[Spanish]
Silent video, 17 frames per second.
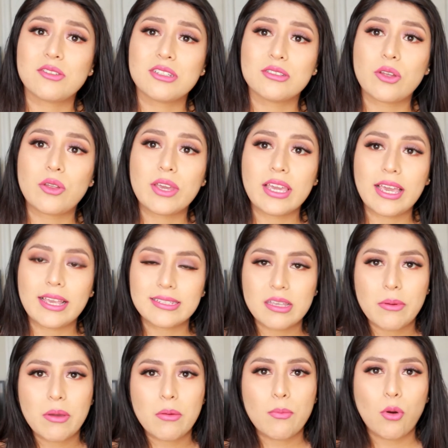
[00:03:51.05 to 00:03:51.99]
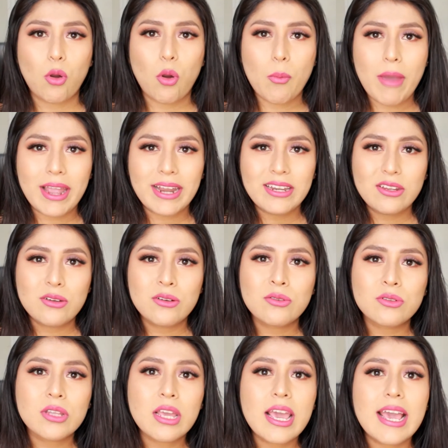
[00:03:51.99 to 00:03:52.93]
Siento de que se ve un poco más
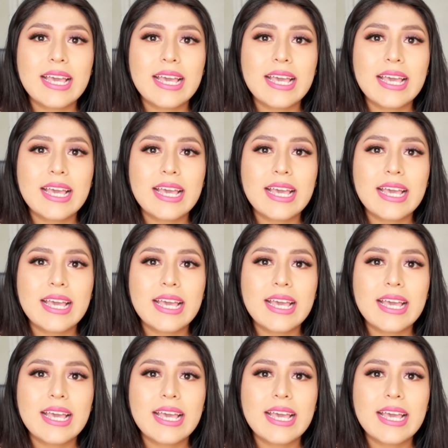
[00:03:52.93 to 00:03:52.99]
nude.